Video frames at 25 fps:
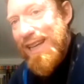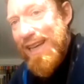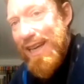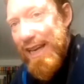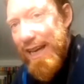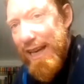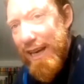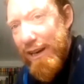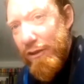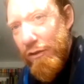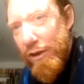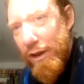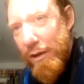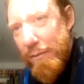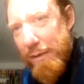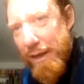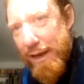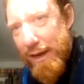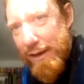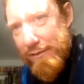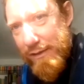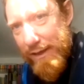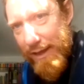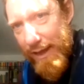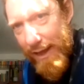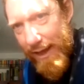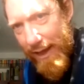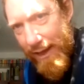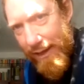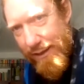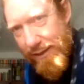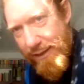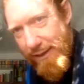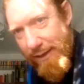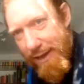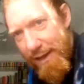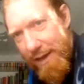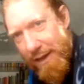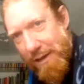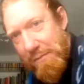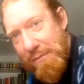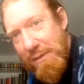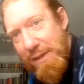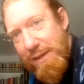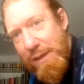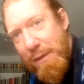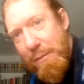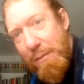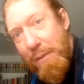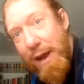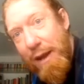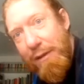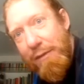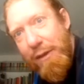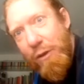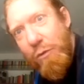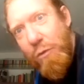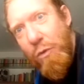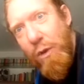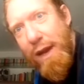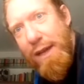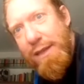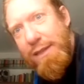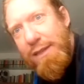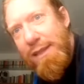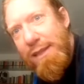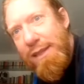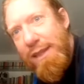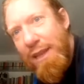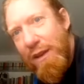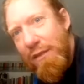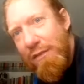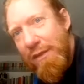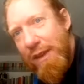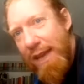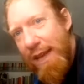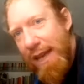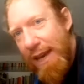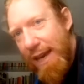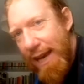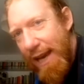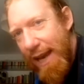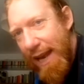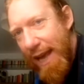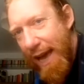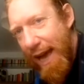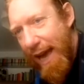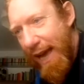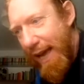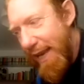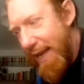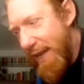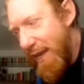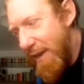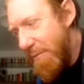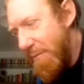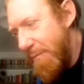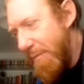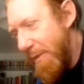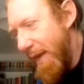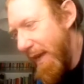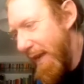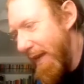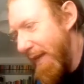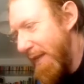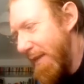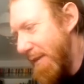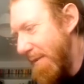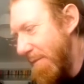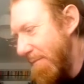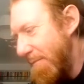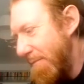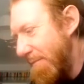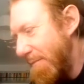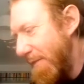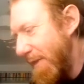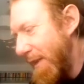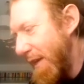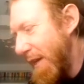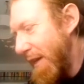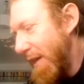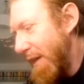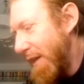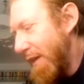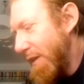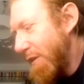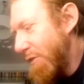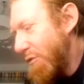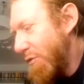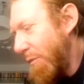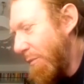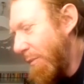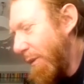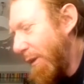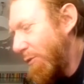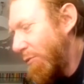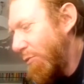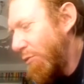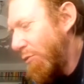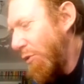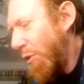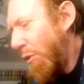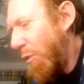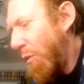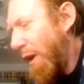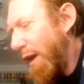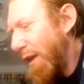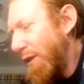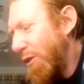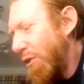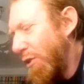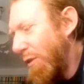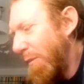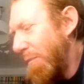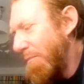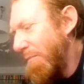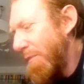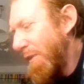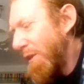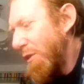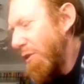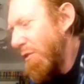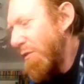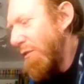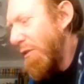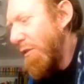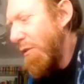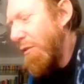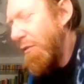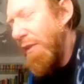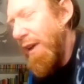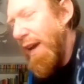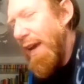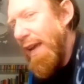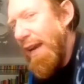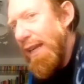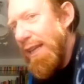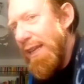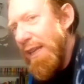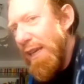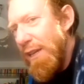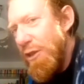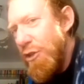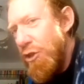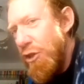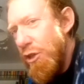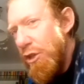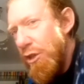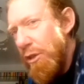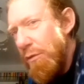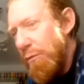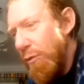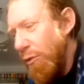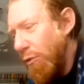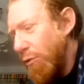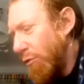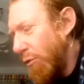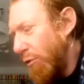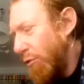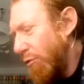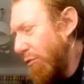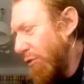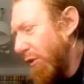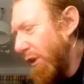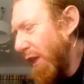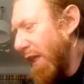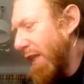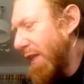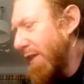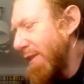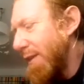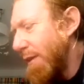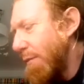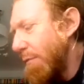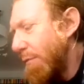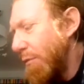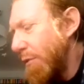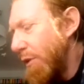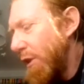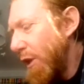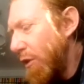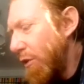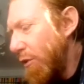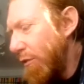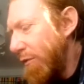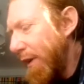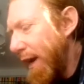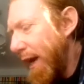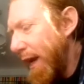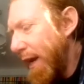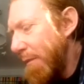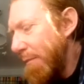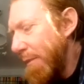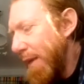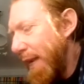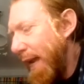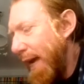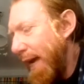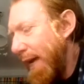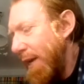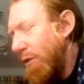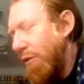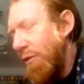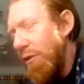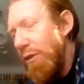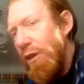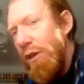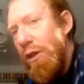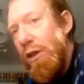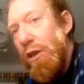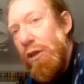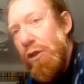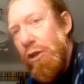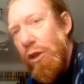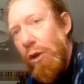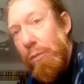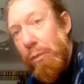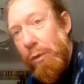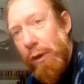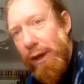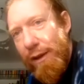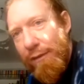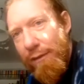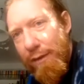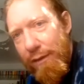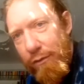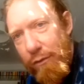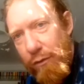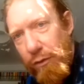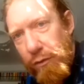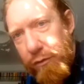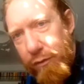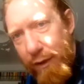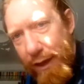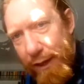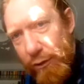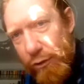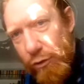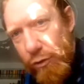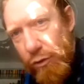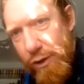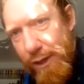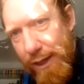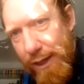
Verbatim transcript: che era una meraviglia. Mi sembrava quasi di avere le ali e i piedi. Soprattutto quando dovevo fare tragitti molto lunghi, ad esempio da Novara a Milano, dopo che avevano fatto